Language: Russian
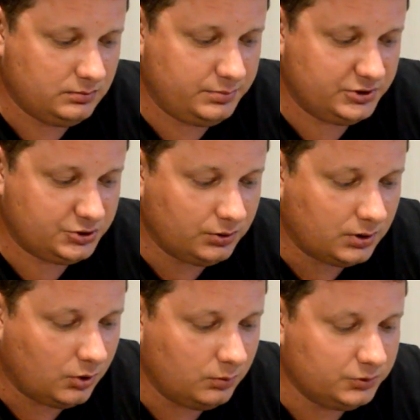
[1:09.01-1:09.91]
пришел к
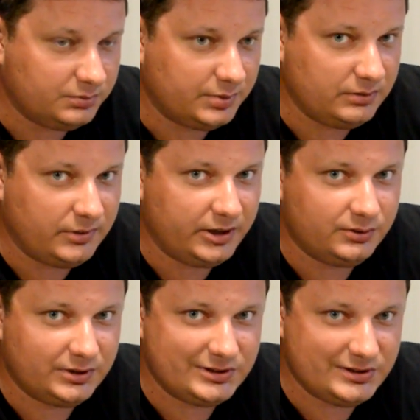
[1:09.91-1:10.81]
какому-то пониманию
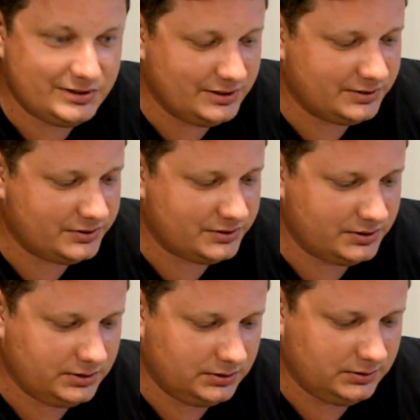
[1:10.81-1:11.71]

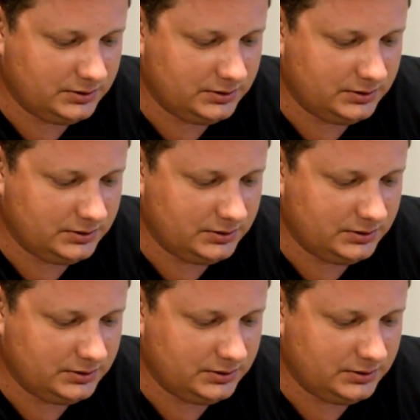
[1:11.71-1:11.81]
консистенции